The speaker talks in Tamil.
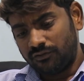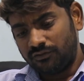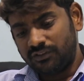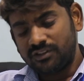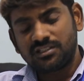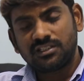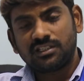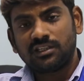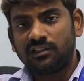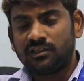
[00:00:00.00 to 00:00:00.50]

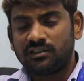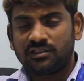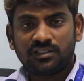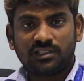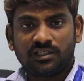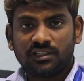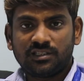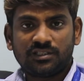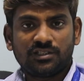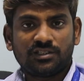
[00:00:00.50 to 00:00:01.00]
ஃபிசிக்கல்
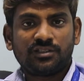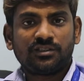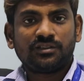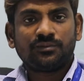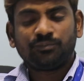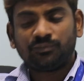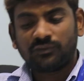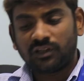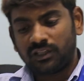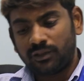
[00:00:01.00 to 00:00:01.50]
சேலஞ்சடு
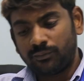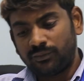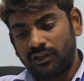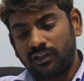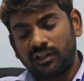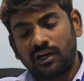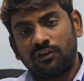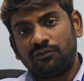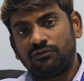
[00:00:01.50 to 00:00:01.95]
அதேமாரி இந்த